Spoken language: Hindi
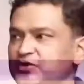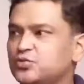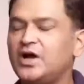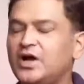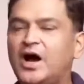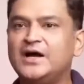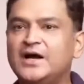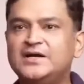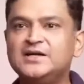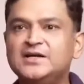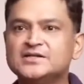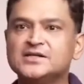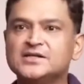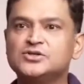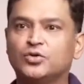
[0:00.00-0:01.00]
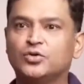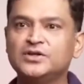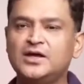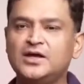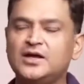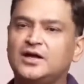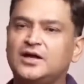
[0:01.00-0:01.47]
पास कोई आईटी की स्किल
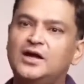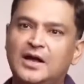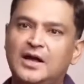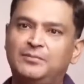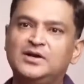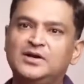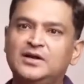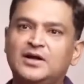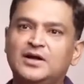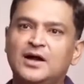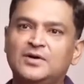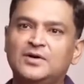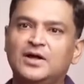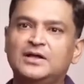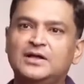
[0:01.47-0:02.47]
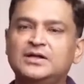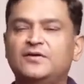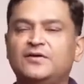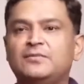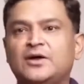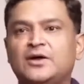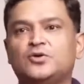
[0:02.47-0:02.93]
थोड़ा है कि कल एप्पल के लिए काम कर रहे थे
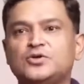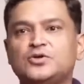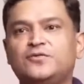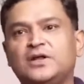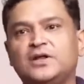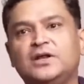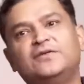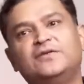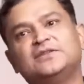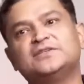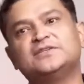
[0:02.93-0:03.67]
फिर माइक्रोसॉफ्ट के लिए फिर